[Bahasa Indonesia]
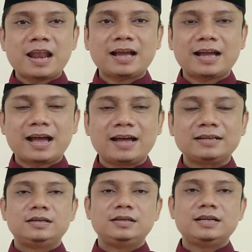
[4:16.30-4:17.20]

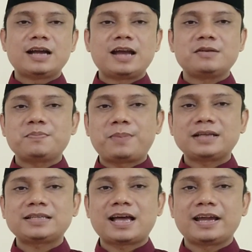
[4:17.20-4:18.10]
Malaka dengan
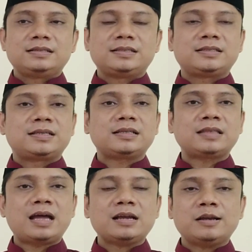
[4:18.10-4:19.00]
Pasai,
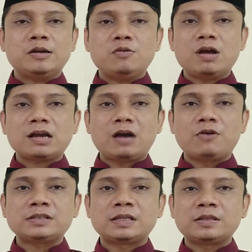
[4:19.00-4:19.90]
serta kedua
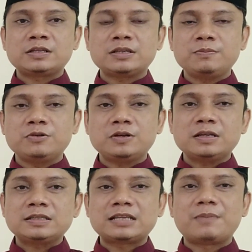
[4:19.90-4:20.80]
kawasan tersebut
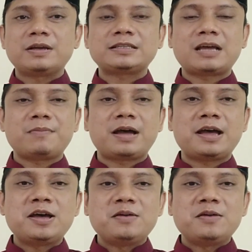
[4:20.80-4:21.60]
sama-sama